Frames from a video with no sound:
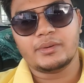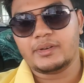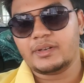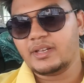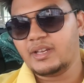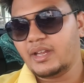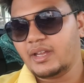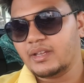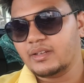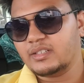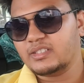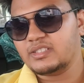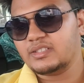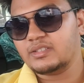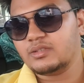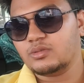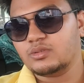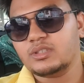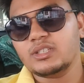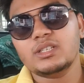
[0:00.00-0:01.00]
ठीक है
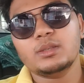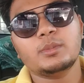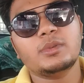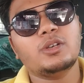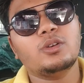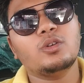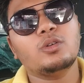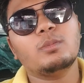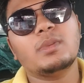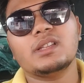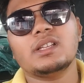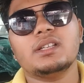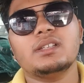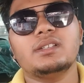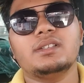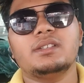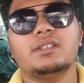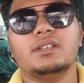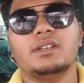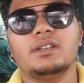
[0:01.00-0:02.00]
जैसे होता है ना भी लोग बता
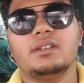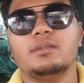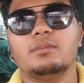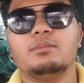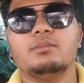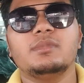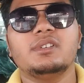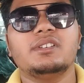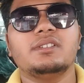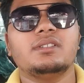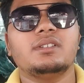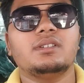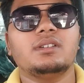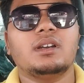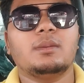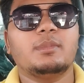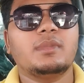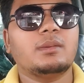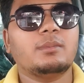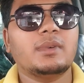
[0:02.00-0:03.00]
देते हैं जैसे
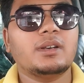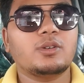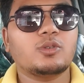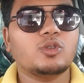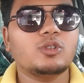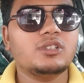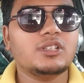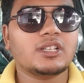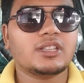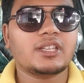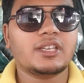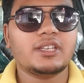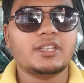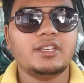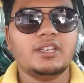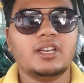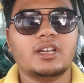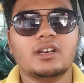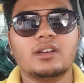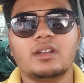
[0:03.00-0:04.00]
अपना मन खुल जाता है
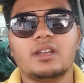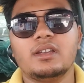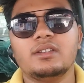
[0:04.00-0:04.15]
कि यार